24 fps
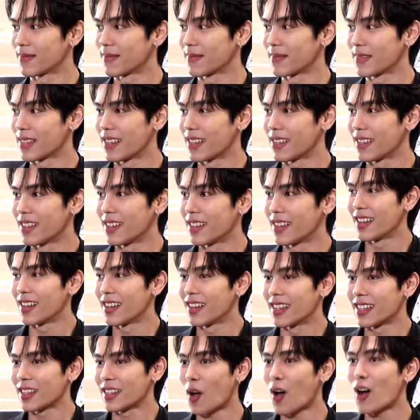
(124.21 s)
เพิ่มมากหรือ
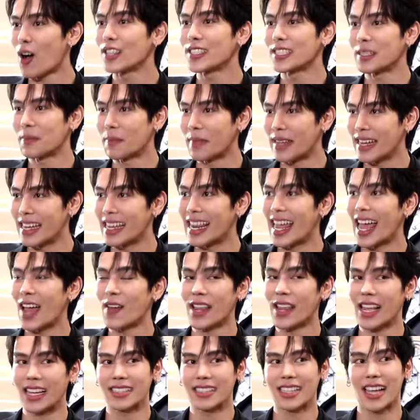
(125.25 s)
เปล่าก็จะมีแล้ว
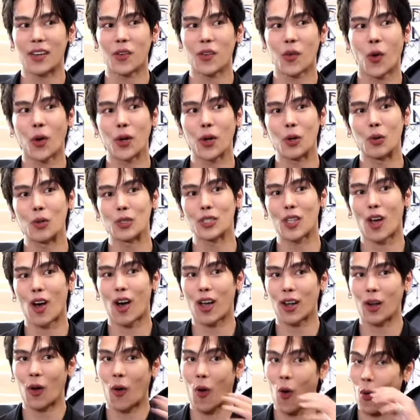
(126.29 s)
อย่างถ้าทุกคนดูต
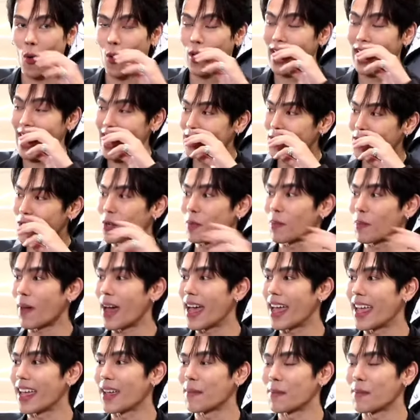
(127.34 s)
อน 6 ล่าสุดไป